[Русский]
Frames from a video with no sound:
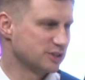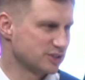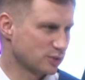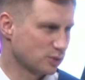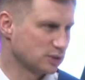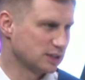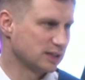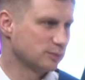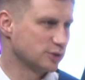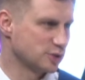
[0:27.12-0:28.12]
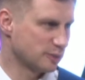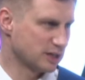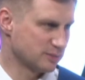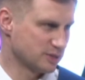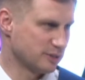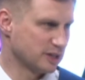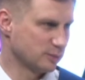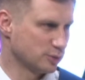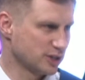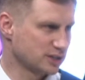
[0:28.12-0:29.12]
незаконно на муниципальном
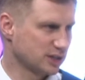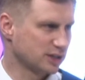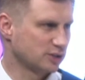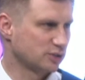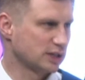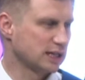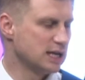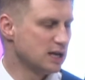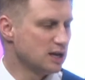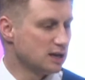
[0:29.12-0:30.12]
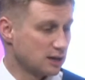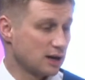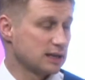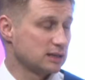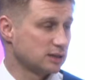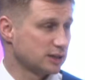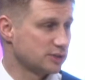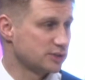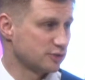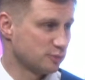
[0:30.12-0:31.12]
земельном участке, который ранее
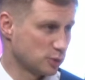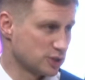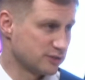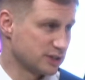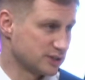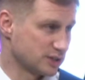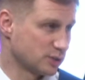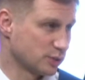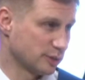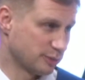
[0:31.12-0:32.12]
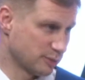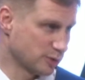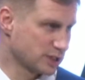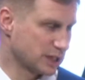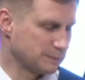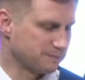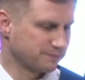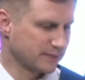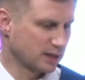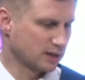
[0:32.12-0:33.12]
находился в пользовании санатория «Приморский»,
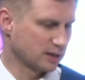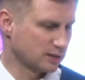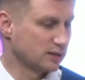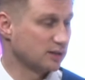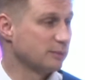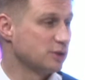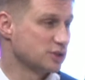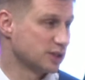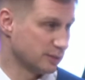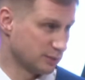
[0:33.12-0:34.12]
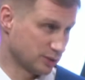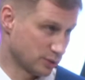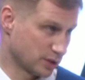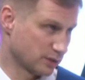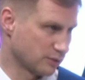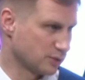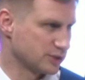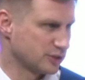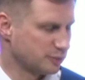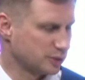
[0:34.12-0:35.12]
э, это набережная имени Горького в
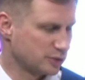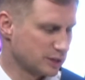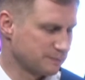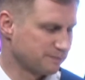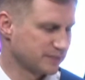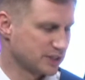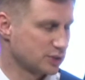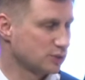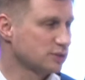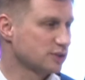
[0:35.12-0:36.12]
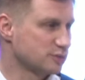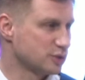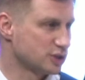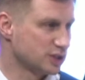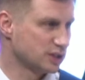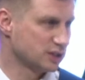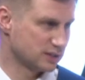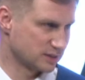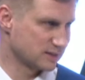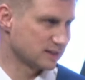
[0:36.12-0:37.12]
городе Евпатория, незаконно размещены
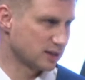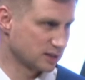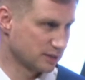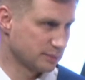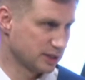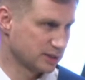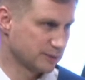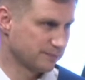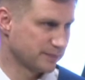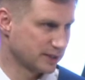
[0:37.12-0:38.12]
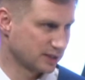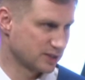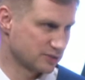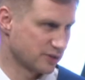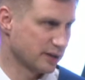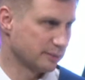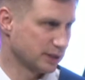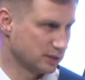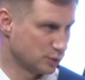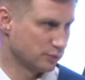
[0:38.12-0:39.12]
нестационарные объекты, так
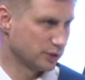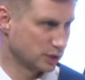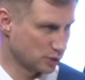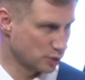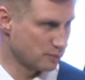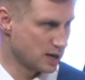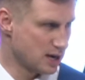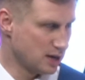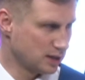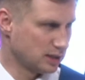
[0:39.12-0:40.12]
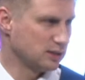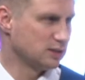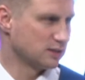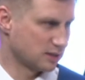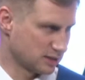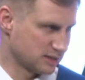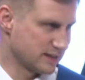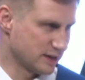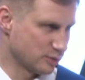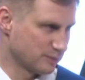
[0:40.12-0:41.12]
называемый «Дом вверх дном» и
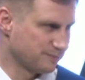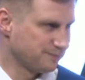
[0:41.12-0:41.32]
«Крокодиляриум».